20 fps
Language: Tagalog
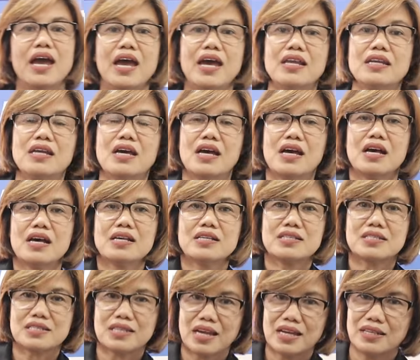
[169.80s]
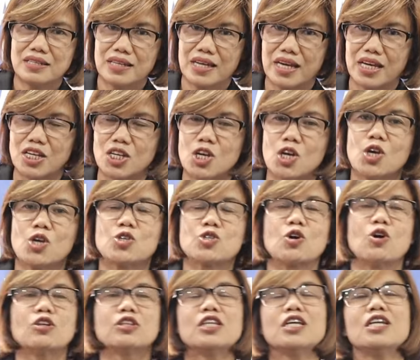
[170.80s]
and Sunday.
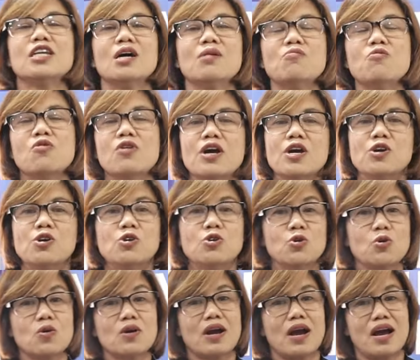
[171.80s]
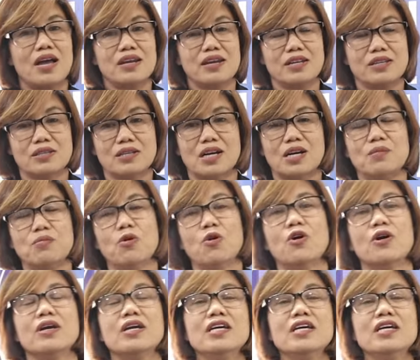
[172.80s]
So, tinan mo ngayon yung calendar mo.